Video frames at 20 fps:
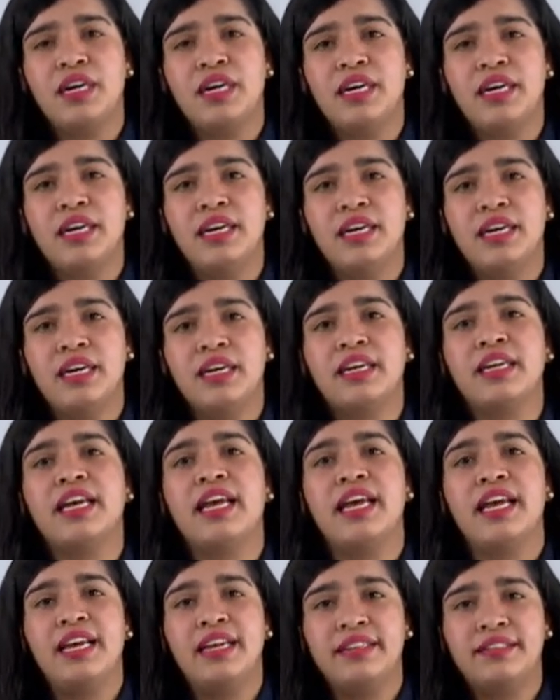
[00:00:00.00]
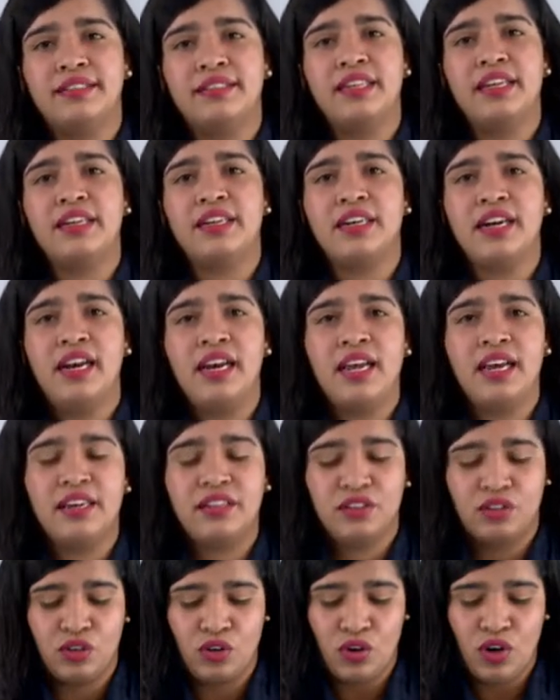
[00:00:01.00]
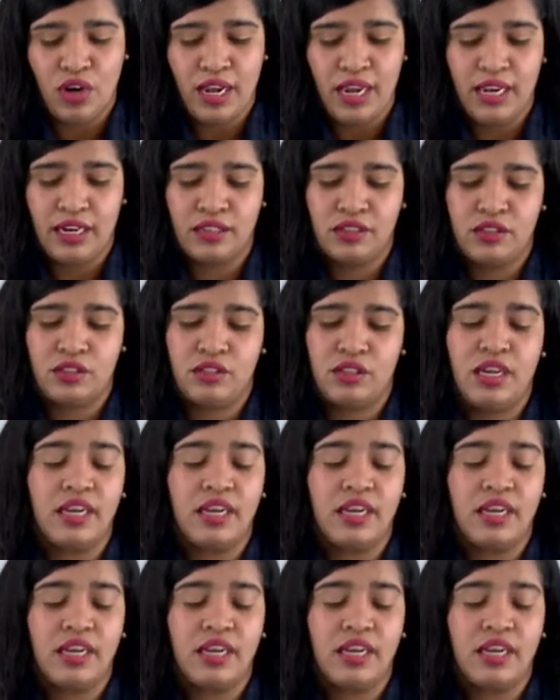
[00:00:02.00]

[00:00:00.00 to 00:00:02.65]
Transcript: eh, que es reelecto, el,